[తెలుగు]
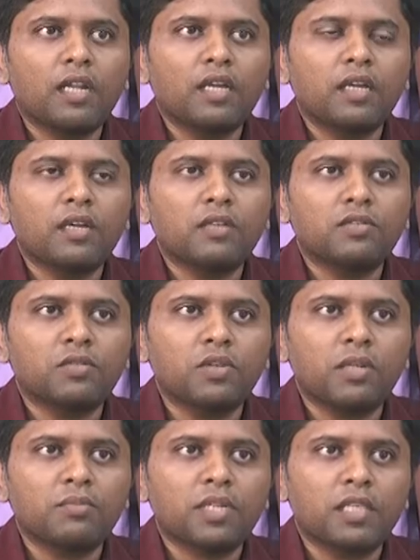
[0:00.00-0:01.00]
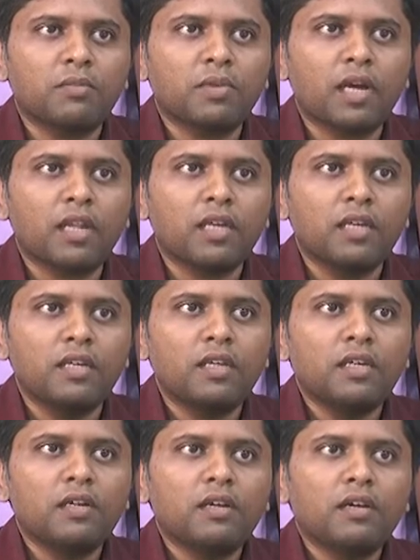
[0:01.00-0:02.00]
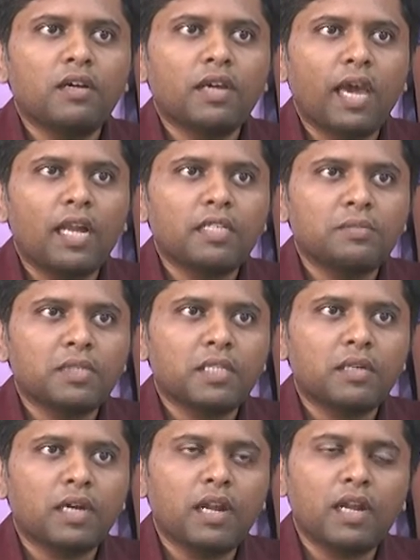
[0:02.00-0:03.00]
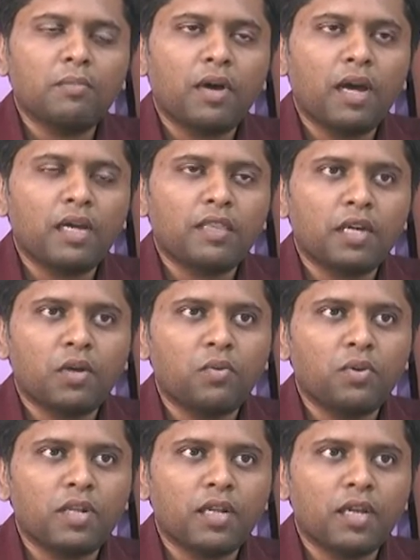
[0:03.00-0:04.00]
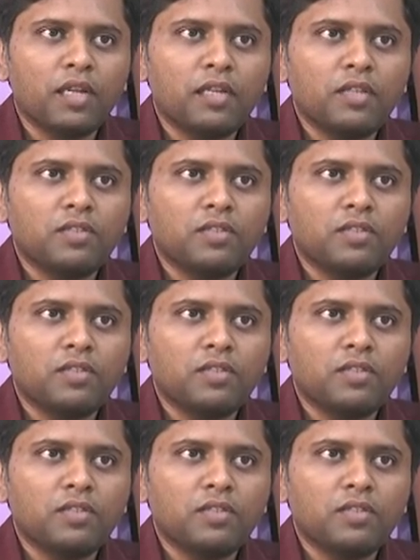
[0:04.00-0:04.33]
కానీ సోడియం శాతం కానీ కాల్షియం శాతం కానీ అన్నీ బాగా తక్కువ ఉన్నాయి